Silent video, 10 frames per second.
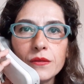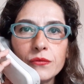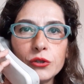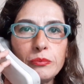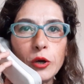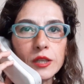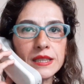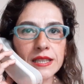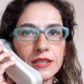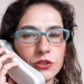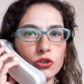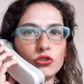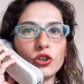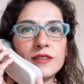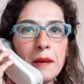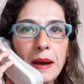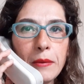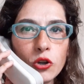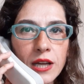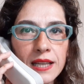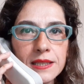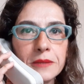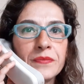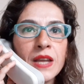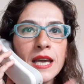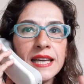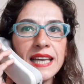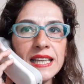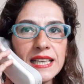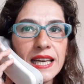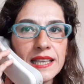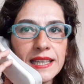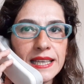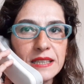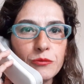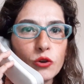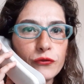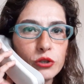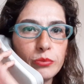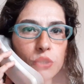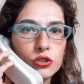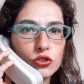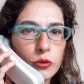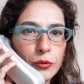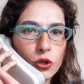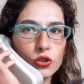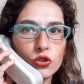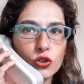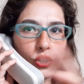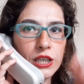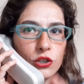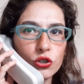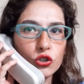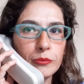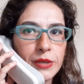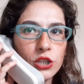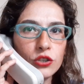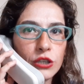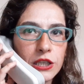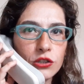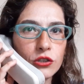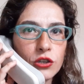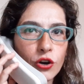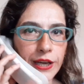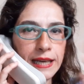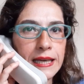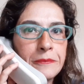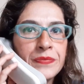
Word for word: Futbolur götürüyor. Tamam onu anladım. Kendi kendine gitmiyor. Futbolur topu götürüyor. Gidiyor top gidiyor gidiyor. Going.